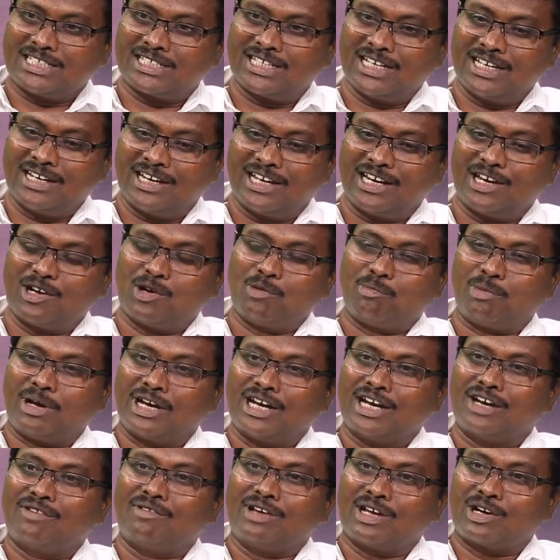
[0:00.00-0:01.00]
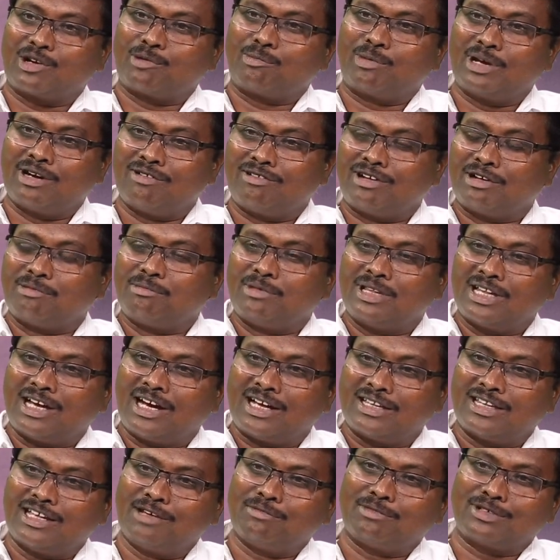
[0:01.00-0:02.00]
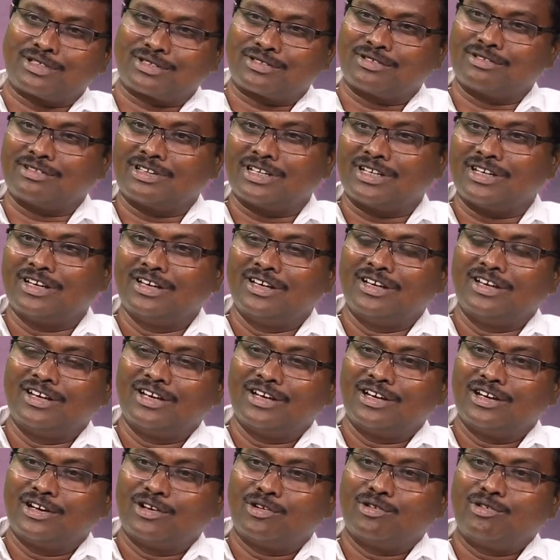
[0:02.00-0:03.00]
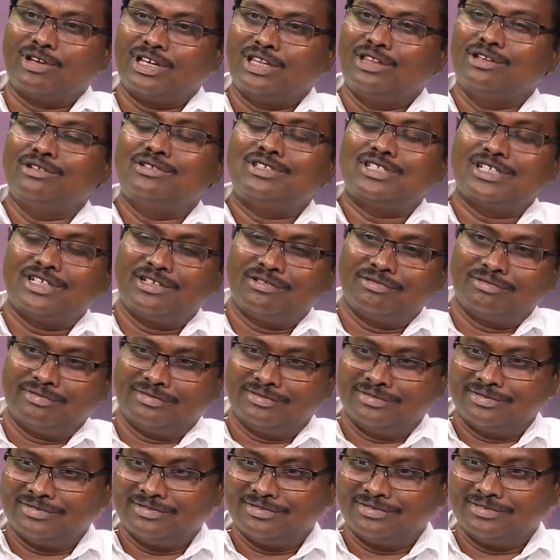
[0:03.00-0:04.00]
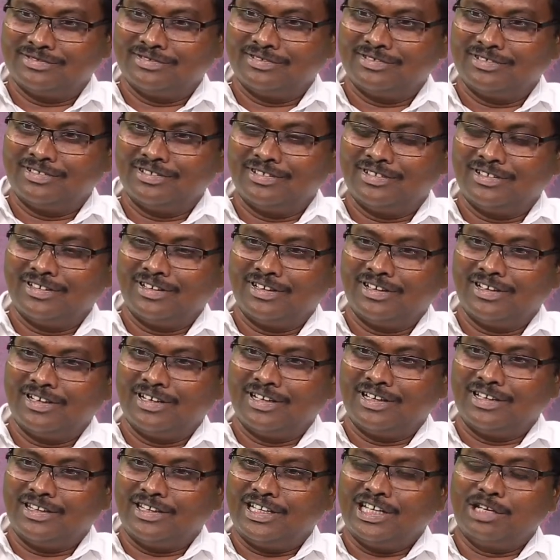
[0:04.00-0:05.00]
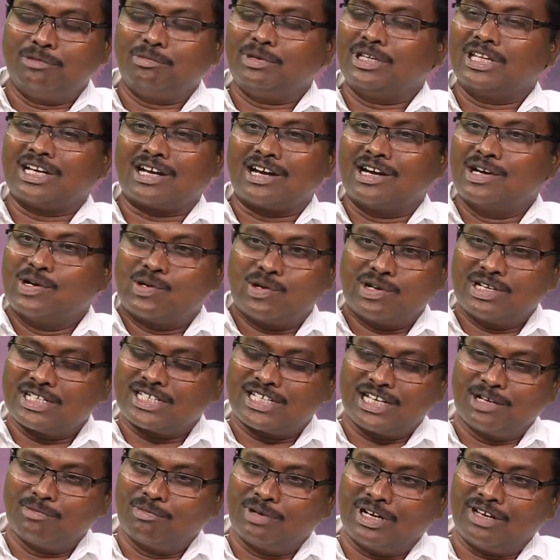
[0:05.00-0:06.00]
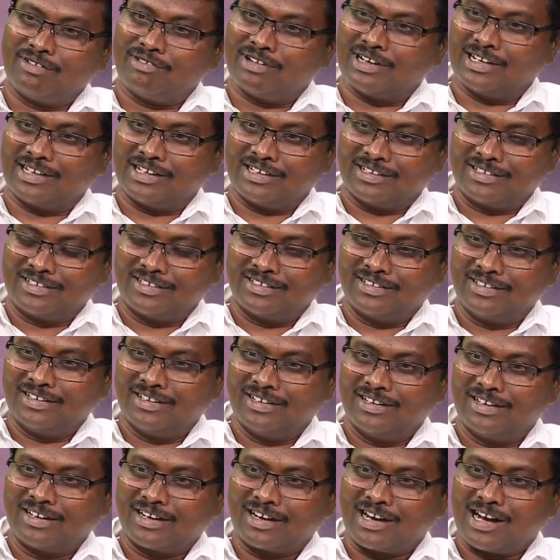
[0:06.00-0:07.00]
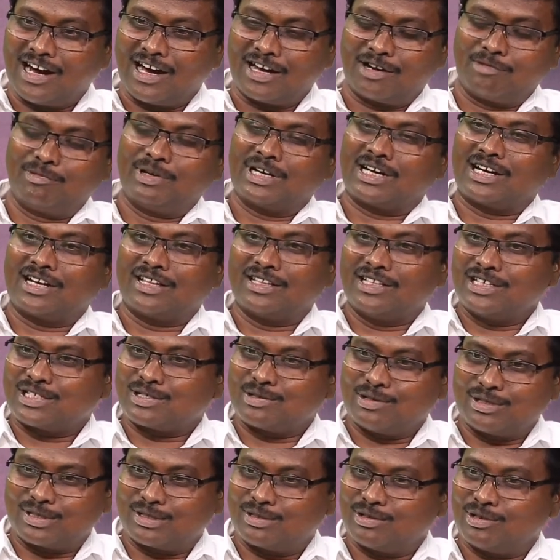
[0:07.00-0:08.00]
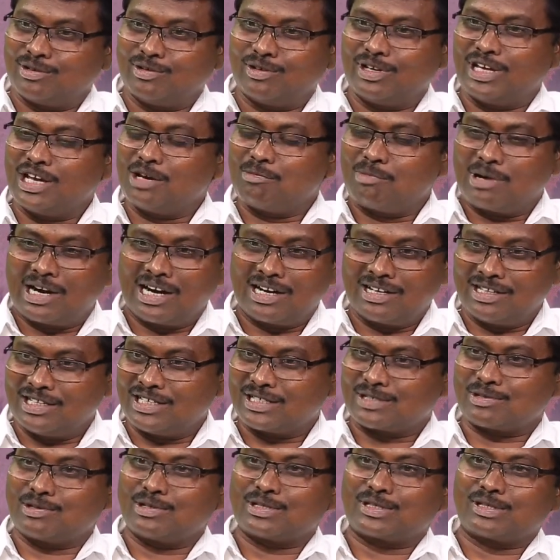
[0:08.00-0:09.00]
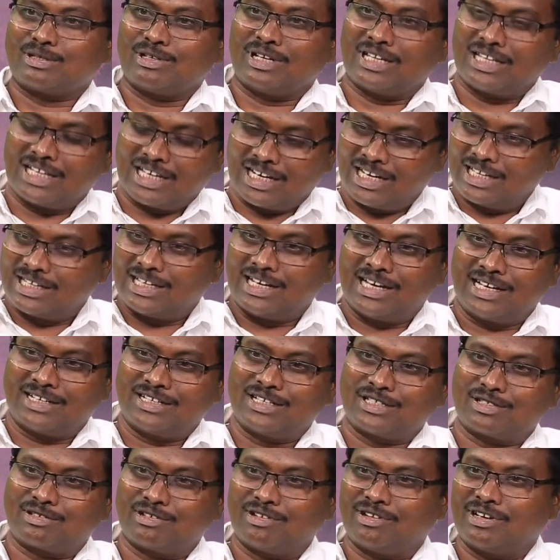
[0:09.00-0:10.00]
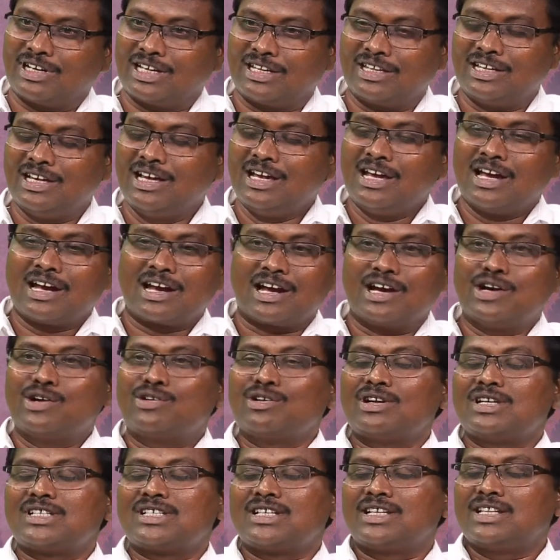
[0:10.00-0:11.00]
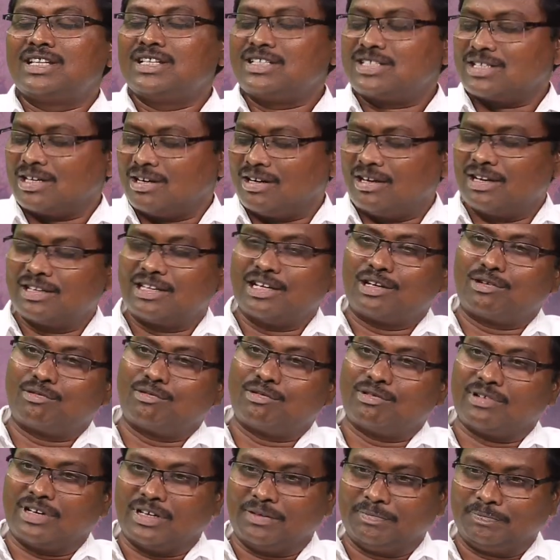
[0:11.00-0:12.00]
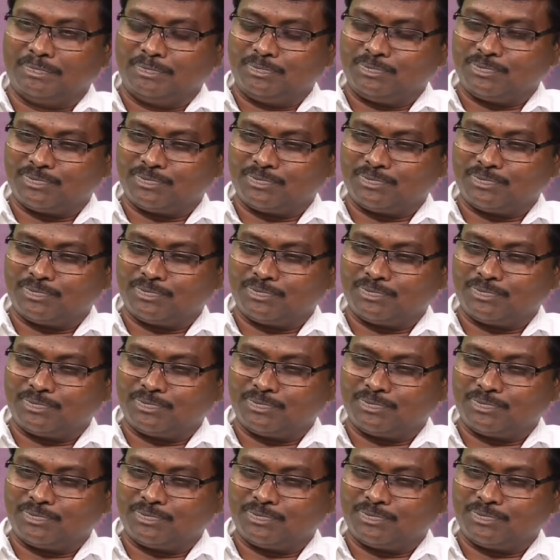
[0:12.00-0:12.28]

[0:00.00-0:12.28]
చేస్తే నెలకు పన్నెండు వేల రూపాయలు వాడి మీద ఆదాయం వస్తుంది నువ్వు ఎందుకు చేయవు దీని మీద కంట్రోల్స్ ఏం లేవండి కారం ఎక్కడ తీసుకొస్తున్నావు ఏ బ్రాండ్ తీసుకొస్తున్నావు అది ఎలా తయారు చేస్తున్నావు అనేది కంట్రోల్స్ అనేది చాలా తక్కువ ఉన్నాయి